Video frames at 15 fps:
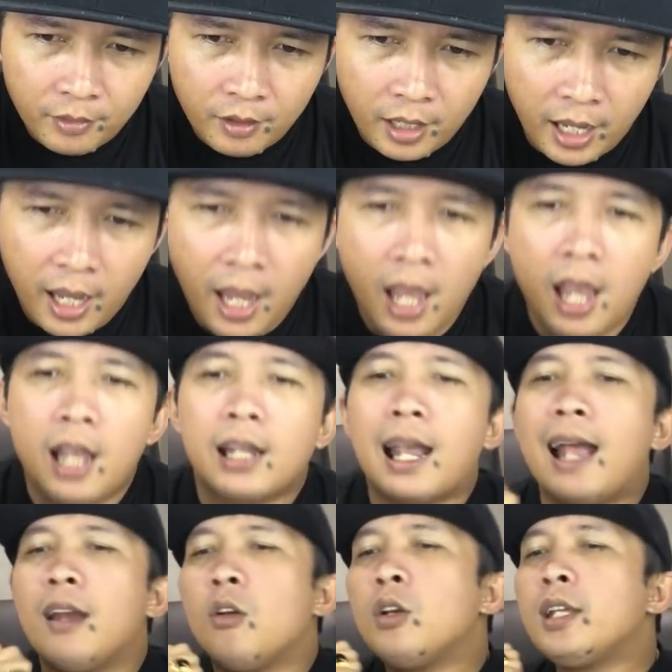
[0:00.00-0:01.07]
Oke,
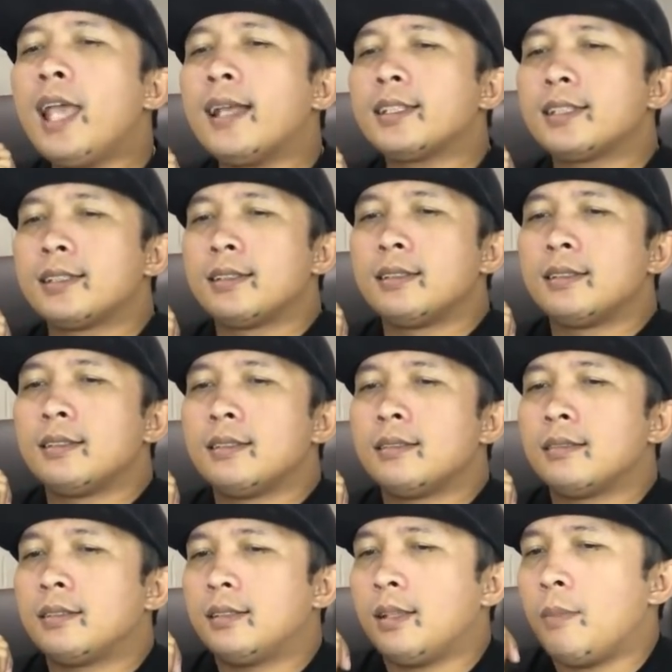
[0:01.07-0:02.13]
kalau lihat
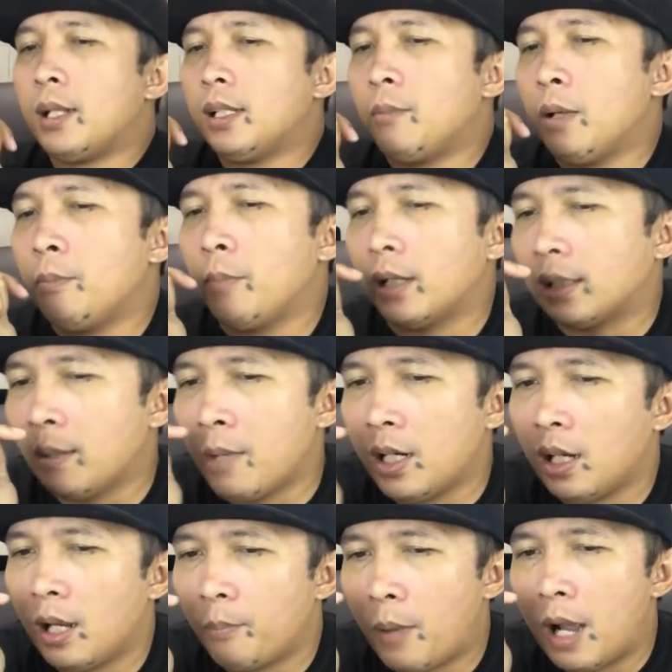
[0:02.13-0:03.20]
teman-teman berteman
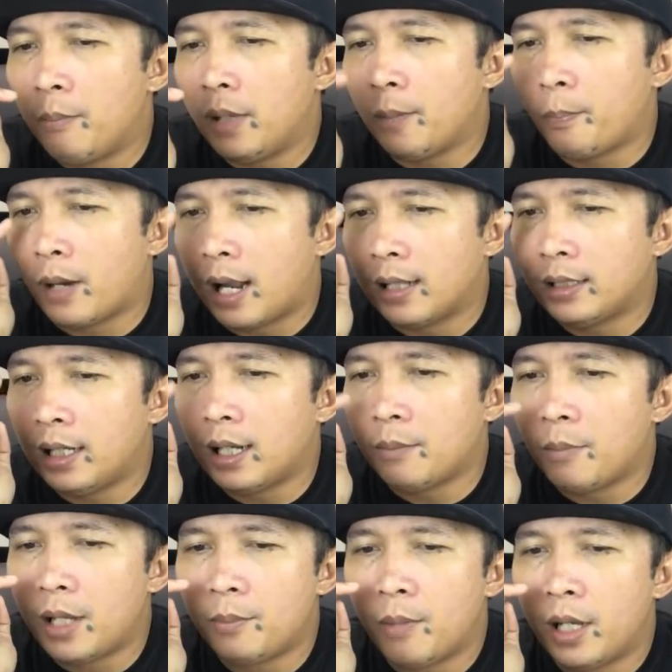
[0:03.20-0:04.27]
dengan Pak Amir,
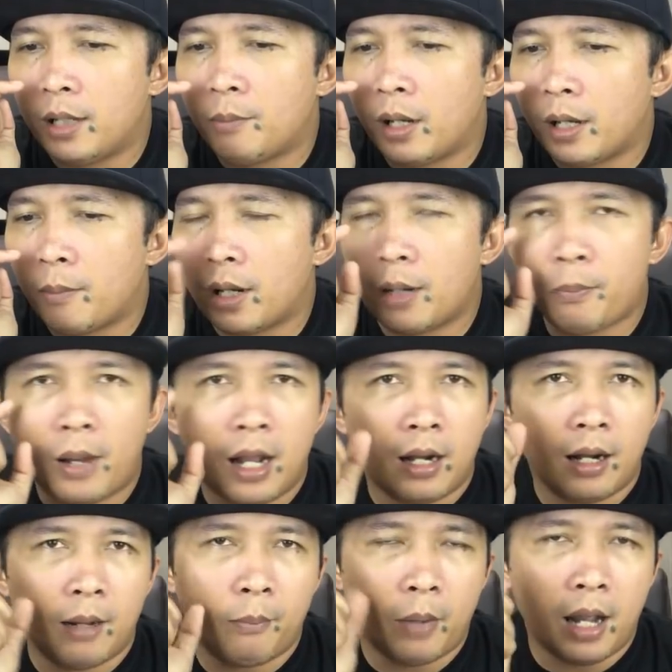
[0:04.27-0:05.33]
perhatikan baik-baik bagaimana
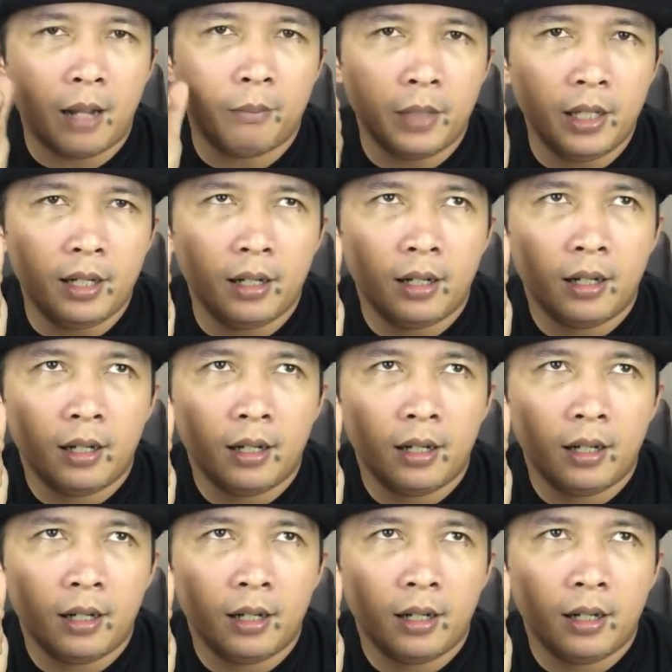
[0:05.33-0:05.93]
Pak, Pak Amir.